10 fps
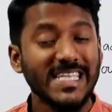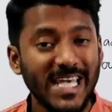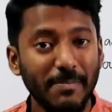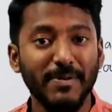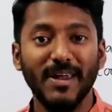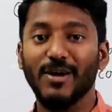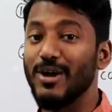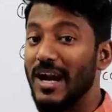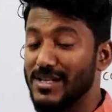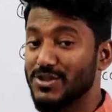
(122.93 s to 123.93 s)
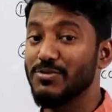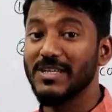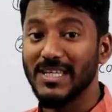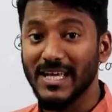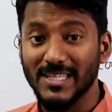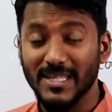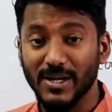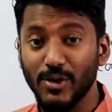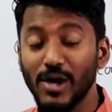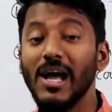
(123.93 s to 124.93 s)
স্কিপ না করে লাস্ট অব্দি দেখতে
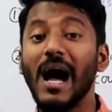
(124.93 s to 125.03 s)
থাকো